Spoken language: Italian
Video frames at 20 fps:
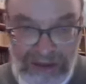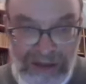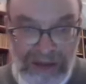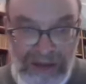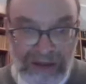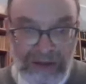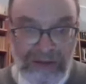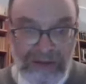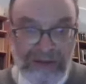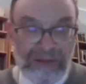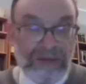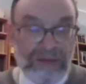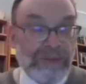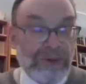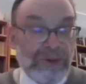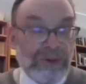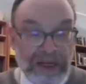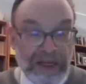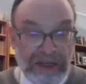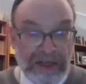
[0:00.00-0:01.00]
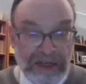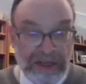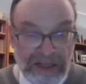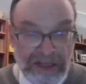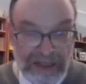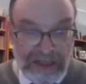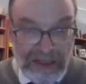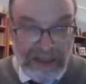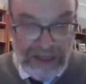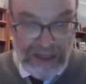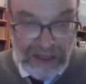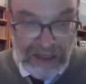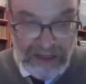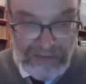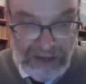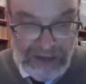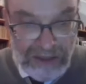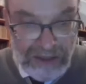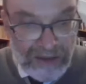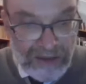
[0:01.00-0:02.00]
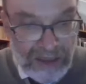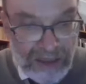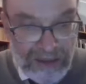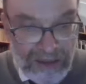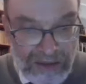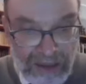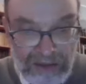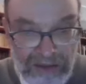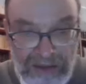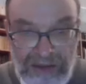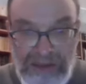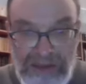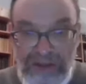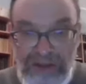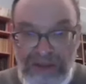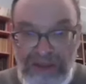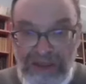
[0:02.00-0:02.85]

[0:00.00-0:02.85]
contemporanea al vaglio della tradizione